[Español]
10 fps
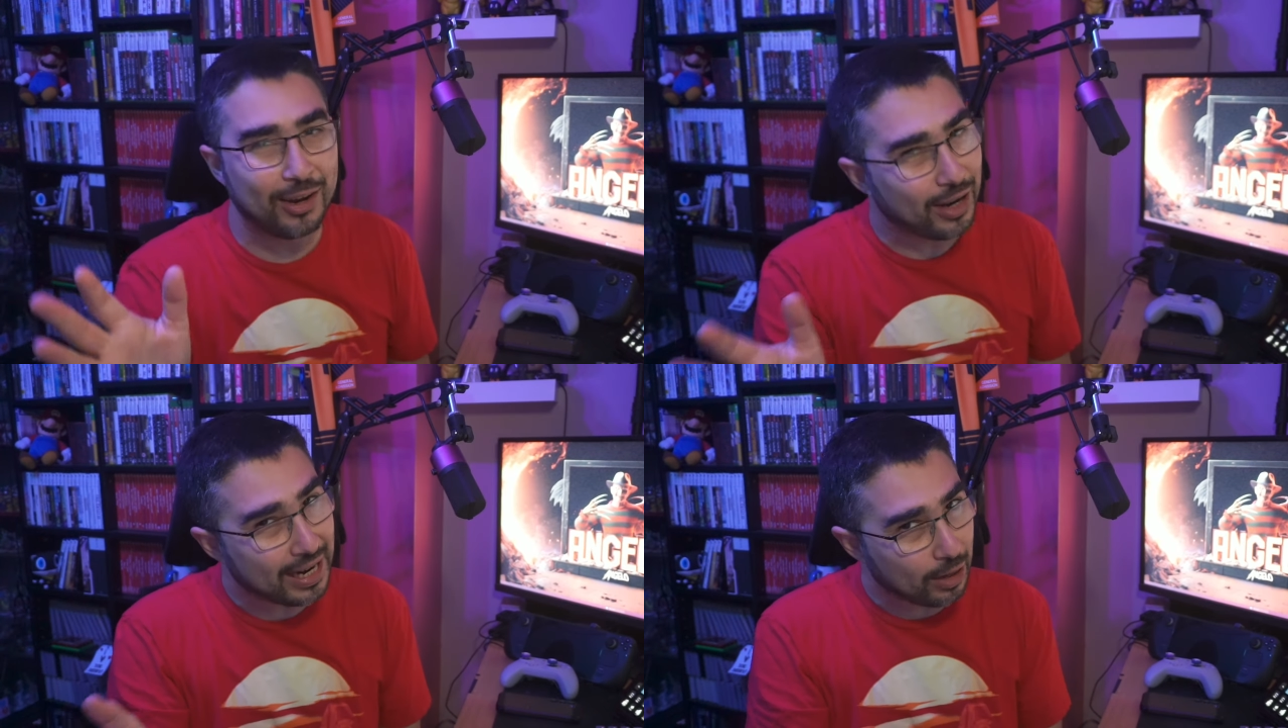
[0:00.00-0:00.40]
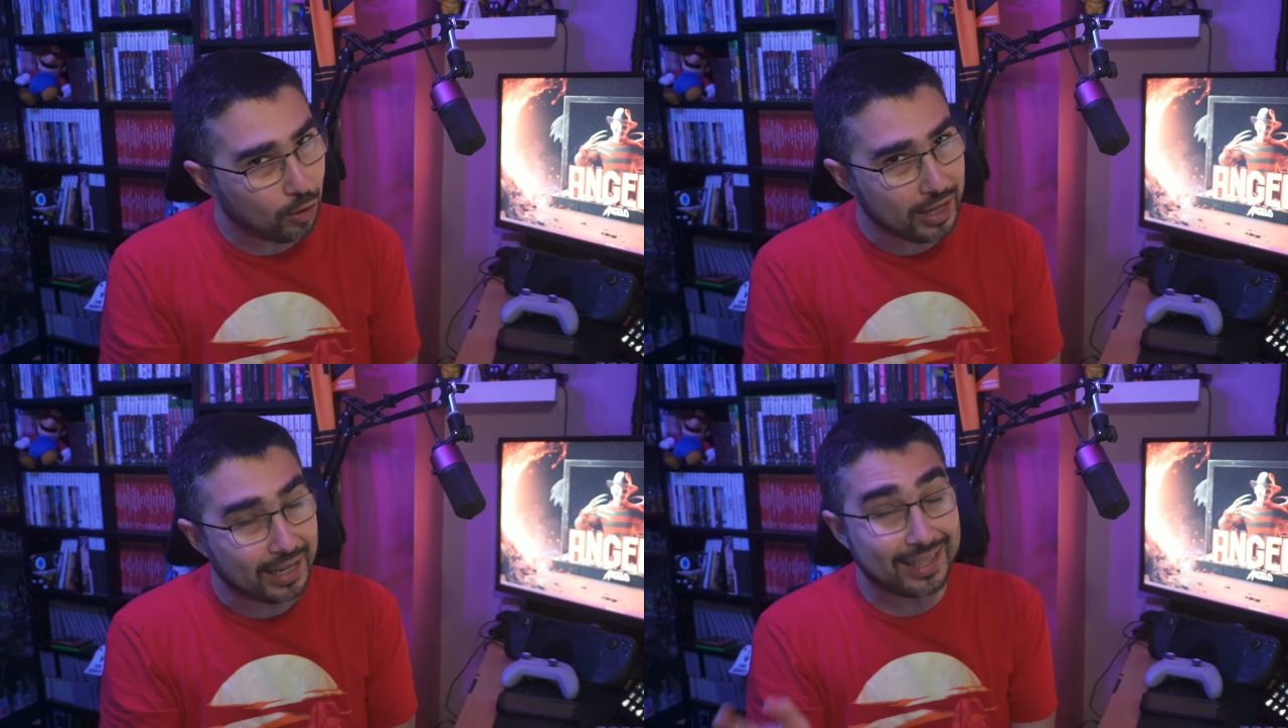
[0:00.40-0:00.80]
tengo que
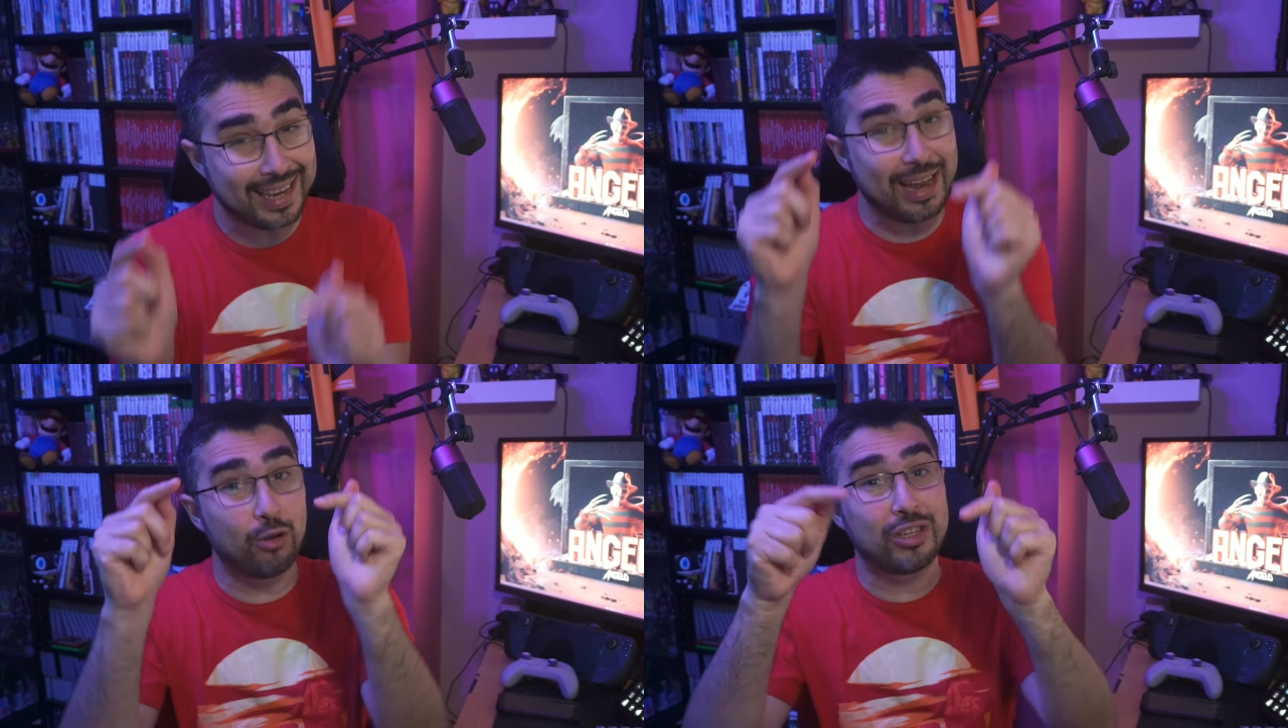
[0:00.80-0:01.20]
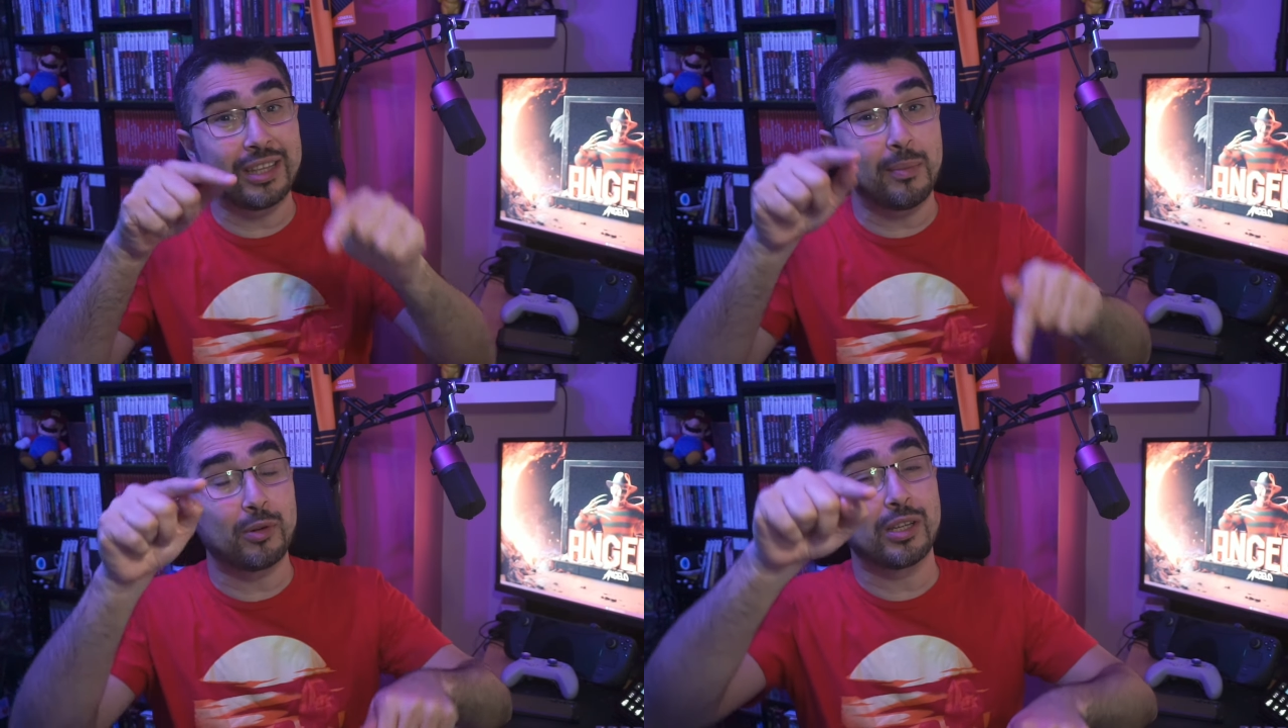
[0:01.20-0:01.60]
recordarte que el
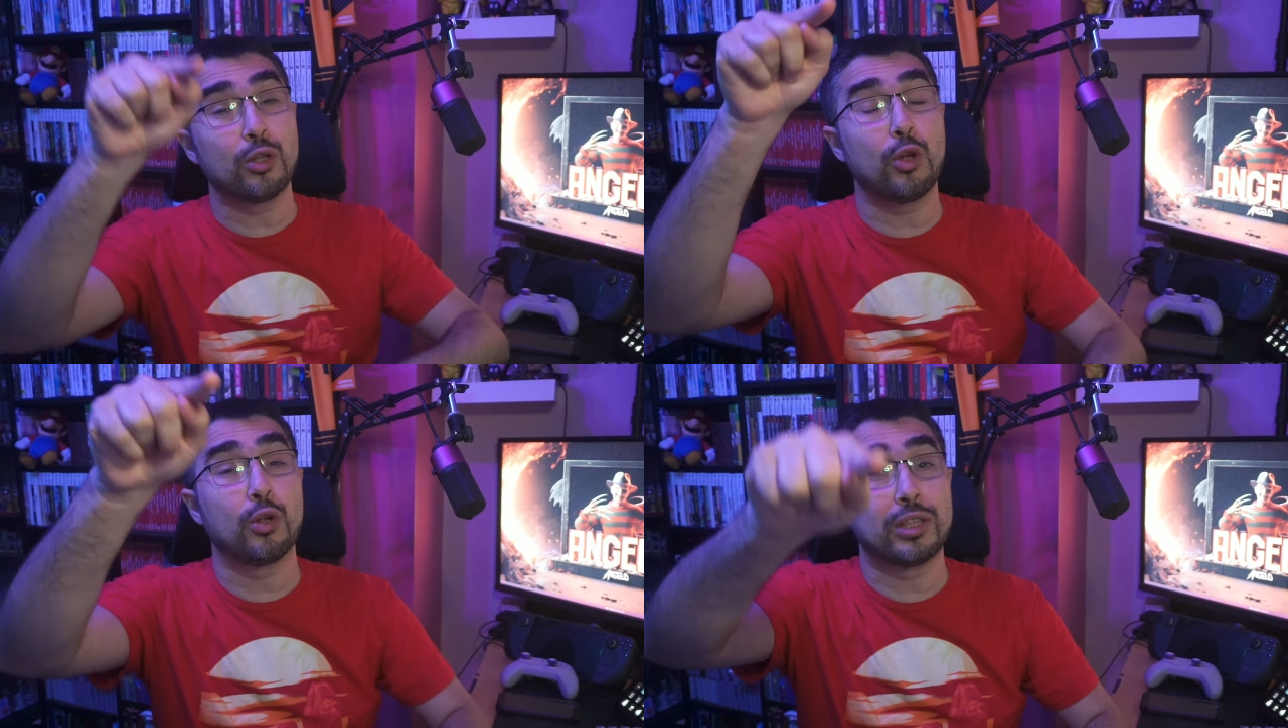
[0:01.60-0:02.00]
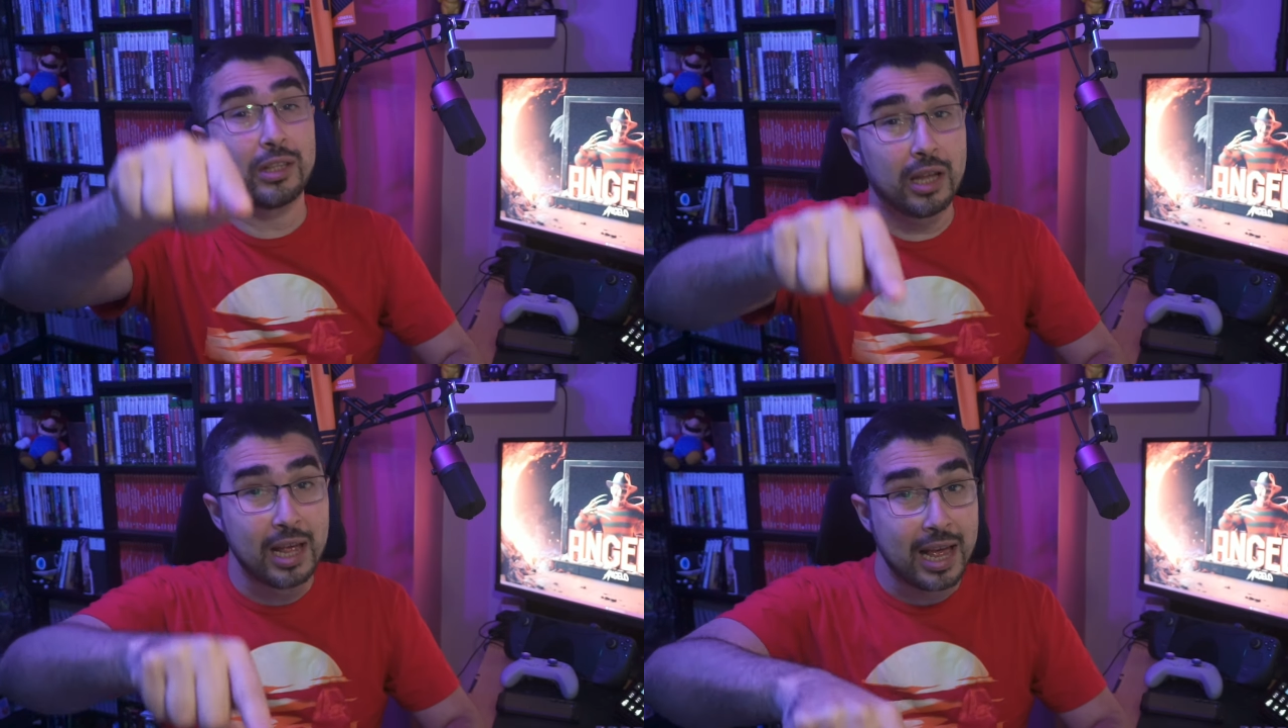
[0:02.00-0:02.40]
80%